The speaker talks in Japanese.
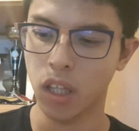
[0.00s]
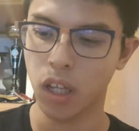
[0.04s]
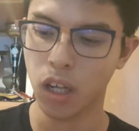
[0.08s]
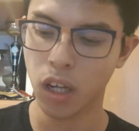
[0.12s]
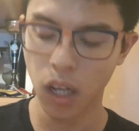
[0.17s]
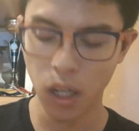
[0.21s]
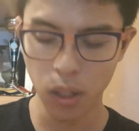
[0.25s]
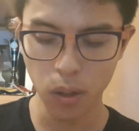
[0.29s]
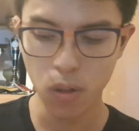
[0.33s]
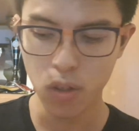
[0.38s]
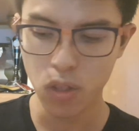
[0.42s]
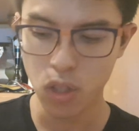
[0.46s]
で、
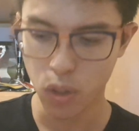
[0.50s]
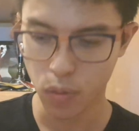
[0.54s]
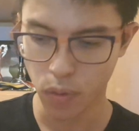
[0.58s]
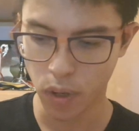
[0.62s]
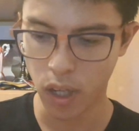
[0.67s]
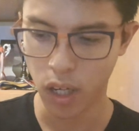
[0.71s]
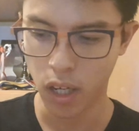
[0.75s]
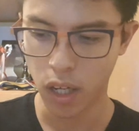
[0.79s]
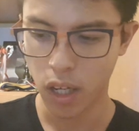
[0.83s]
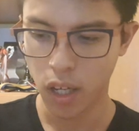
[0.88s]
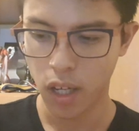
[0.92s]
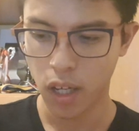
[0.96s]
彼女
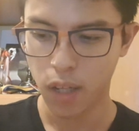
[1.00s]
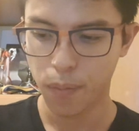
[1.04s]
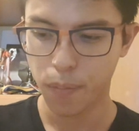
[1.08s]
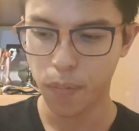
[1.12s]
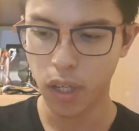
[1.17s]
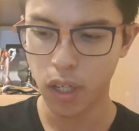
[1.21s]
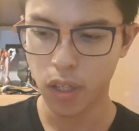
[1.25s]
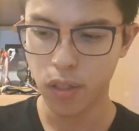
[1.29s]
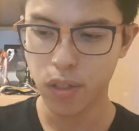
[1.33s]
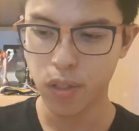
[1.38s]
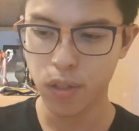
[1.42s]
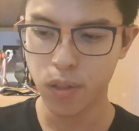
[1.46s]
は、
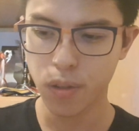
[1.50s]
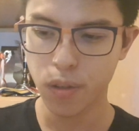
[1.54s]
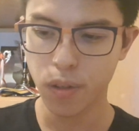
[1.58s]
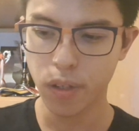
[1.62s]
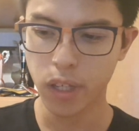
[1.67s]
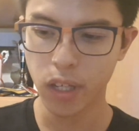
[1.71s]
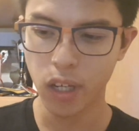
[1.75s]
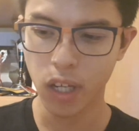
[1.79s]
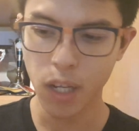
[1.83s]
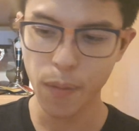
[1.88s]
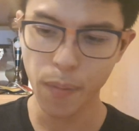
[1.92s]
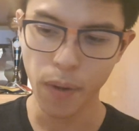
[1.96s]
まあ、普通
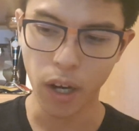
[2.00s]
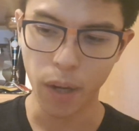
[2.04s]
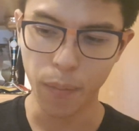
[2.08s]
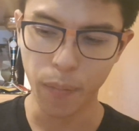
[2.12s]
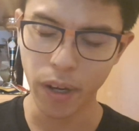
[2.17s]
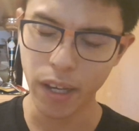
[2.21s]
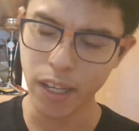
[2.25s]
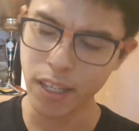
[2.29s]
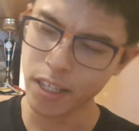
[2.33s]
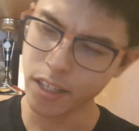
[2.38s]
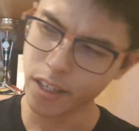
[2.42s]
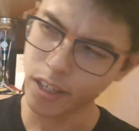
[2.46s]
にやれば、
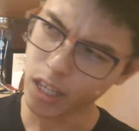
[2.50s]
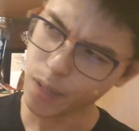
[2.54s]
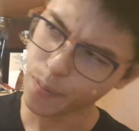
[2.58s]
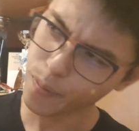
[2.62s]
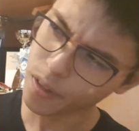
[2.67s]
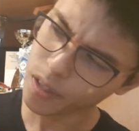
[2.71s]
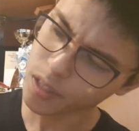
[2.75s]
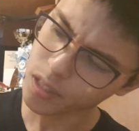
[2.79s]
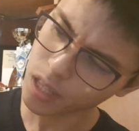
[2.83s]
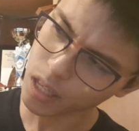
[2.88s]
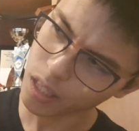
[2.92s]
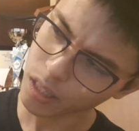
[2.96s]
まあ、1、2
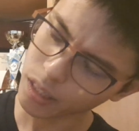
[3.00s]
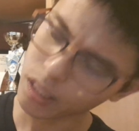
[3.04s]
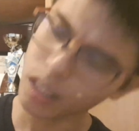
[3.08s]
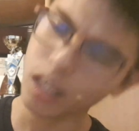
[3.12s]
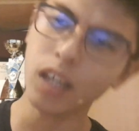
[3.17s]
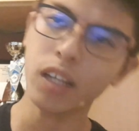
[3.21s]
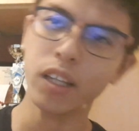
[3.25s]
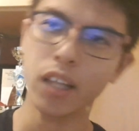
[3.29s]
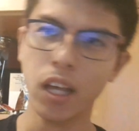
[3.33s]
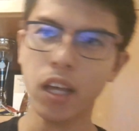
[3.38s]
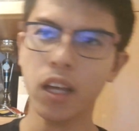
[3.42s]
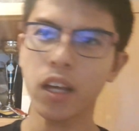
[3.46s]
ミスだった
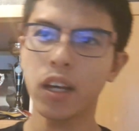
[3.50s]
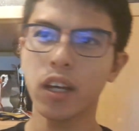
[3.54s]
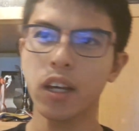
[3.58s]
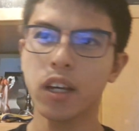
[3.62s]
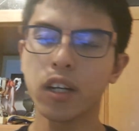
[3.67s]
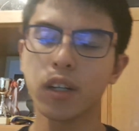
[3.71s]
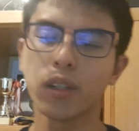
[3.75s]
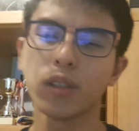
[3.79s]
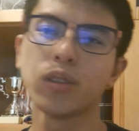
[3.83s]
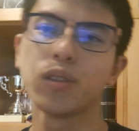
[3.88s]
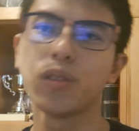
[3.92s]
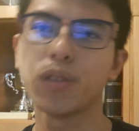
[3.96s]
らね、
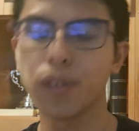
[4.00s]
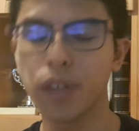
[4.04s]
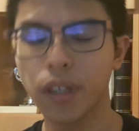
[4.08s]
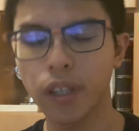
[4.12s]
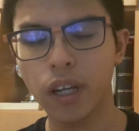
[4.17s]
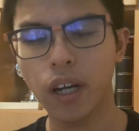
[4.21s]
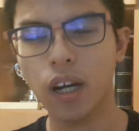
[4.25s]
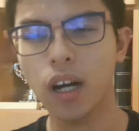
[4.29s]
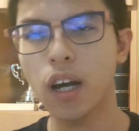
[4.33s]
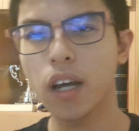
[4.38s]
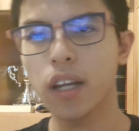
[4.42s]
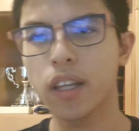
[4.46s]
普通に
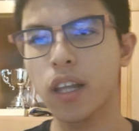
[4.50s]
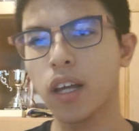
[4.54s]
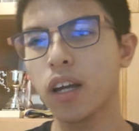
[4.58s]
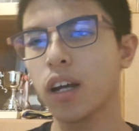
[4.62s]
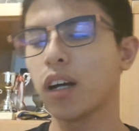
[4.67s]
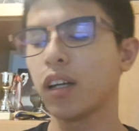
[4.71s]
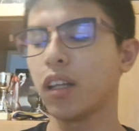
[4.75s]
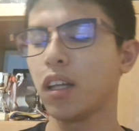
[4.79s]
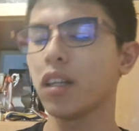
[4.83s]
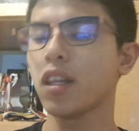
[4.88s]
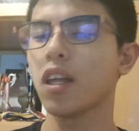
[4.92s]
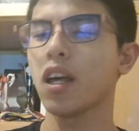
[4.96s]
高い点
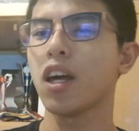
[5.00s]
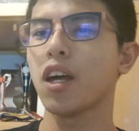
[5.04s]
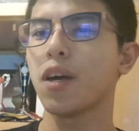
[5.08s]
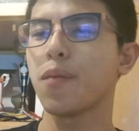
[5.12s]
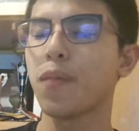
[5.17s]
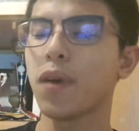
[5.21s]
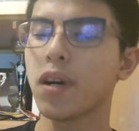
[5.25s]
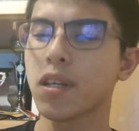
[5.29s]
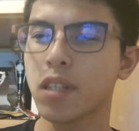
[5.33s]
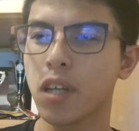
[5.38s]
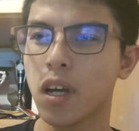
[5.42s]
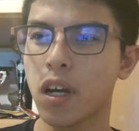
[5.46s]
が出て、
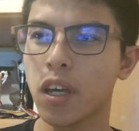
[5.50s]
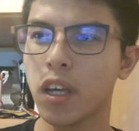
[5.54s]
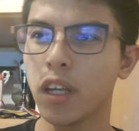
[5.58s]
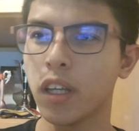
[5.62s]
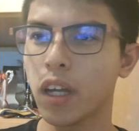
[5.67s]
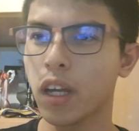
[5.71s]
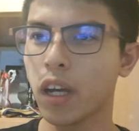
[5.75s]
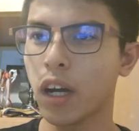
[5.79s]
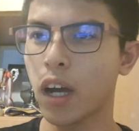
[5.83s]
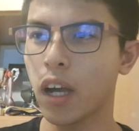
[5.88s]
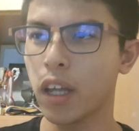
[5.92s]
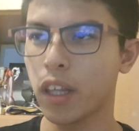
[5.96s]
まあ、3位以
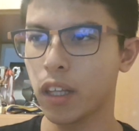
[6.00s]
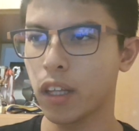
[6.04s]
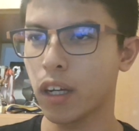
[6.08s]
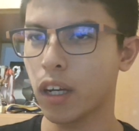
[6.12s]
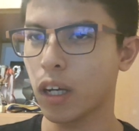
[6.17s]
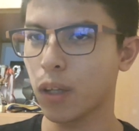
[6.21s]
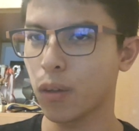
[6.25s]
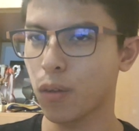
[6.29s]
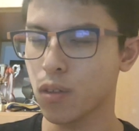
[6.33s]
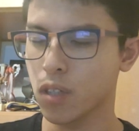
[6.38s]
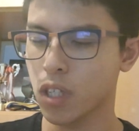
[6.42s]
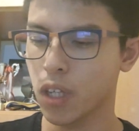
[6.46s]
内に入ってた
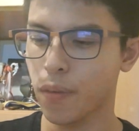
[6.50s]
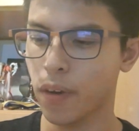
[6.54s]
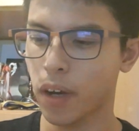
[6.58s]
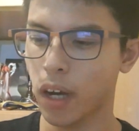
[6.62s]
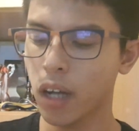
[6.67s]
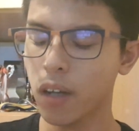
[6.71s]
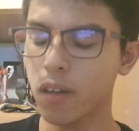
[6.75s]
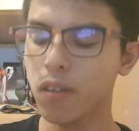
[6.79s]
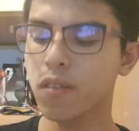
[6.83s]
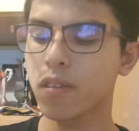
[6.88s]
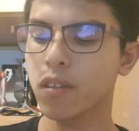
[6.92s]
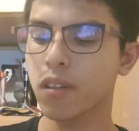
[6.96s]
可能性は
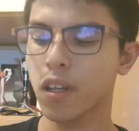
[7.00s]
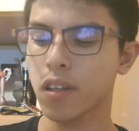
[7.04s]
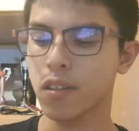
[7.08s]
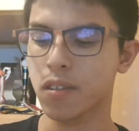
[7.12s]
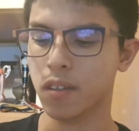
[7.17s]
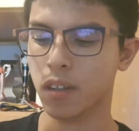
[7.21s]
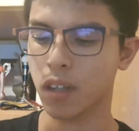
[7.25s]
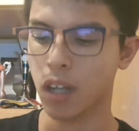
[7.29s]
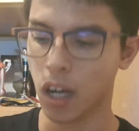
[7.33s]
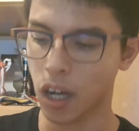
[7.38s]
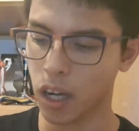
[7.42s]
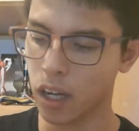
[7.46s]
あるんで
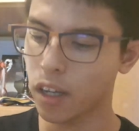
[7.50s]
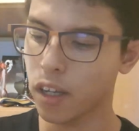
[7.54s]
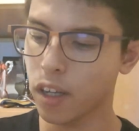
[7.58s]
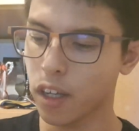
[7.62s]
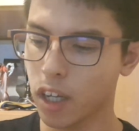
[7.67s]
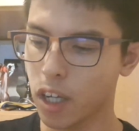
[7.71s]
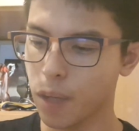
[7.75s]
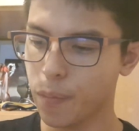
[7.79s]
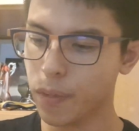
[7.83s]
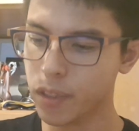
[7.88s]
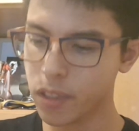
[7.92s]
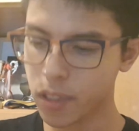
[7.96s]
すが、
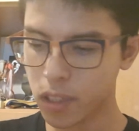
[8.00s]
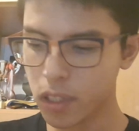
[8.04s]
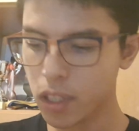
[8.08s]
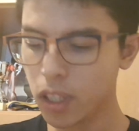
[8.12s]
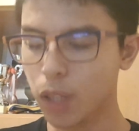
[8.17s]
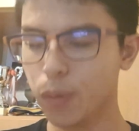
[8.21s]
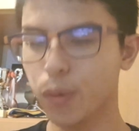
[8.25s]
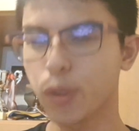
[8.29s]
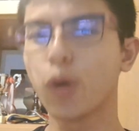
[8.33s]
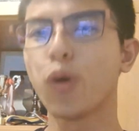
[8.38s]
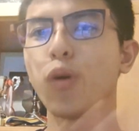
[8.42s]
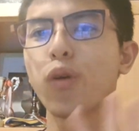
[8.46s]
まあ、少な
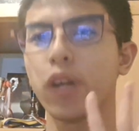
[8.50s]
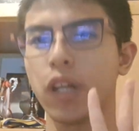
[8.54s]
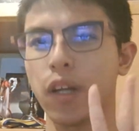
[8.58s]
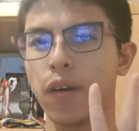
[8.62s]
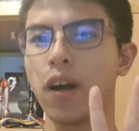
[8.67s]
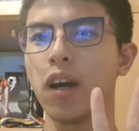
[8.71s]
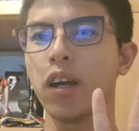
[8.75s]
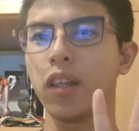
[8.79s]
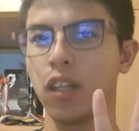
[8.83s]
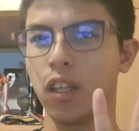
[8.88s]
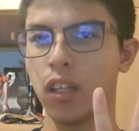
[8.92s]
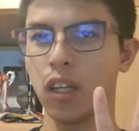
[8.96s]
くとも4位に
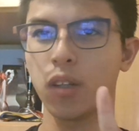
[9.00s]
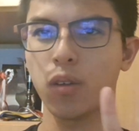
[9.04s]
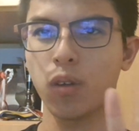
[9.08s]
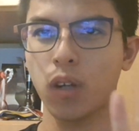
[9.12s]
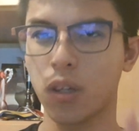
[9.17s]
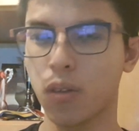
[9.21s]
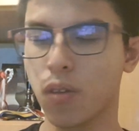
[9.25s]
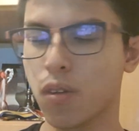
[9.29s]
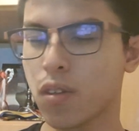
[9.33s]
入ってた可